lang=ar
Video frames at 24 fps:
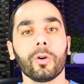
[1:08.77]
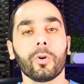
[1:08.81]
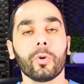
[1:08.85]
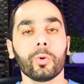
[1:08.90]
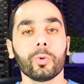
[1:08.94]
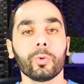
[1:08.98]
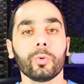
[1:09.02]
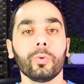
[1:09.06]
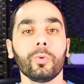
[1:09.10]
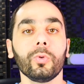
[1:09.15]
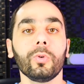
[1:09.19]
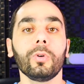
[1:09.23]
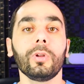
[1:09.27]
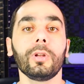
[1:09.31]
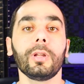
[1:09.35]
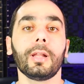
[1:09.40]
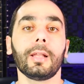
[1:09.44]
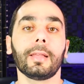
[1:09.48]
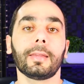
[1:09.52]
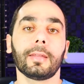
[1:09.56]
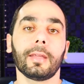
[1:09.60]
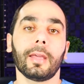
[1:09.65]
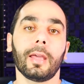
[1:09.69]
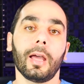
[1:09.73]
غضون
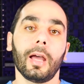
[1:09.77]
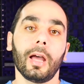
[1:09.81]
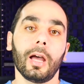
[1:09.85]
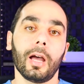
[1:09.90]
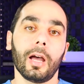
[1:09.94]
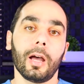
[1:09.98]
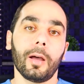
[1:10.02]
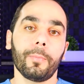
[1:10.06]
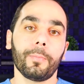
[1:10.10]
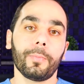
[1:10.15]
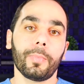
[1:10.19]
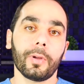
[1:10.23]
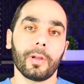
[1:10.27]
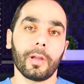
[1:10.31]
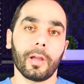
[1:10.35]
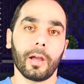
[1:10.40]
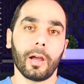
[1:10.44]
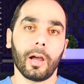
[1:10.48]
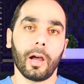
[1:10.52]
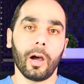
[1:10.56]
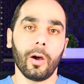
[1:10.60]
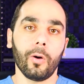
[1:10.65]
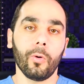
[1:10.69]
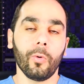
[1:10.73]
التهاب آه،
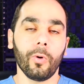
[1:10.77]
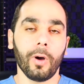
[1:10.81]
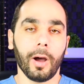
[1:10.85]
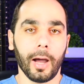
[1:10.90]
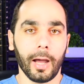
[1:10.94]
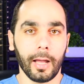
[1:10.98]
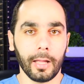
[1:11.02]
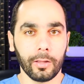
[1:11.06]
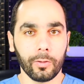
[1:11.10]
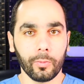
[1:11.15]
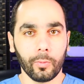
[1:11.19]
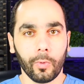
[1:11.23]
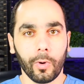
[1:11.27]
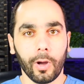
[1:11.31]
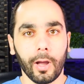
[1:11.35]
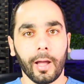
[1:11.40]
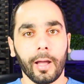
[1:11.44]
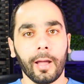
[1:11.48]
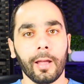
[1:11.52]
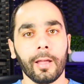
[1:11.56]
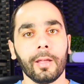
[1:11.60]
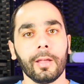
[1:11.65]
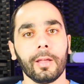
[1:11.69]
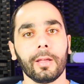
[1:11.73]
أو
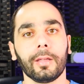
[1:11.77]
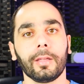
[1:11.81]
عدوى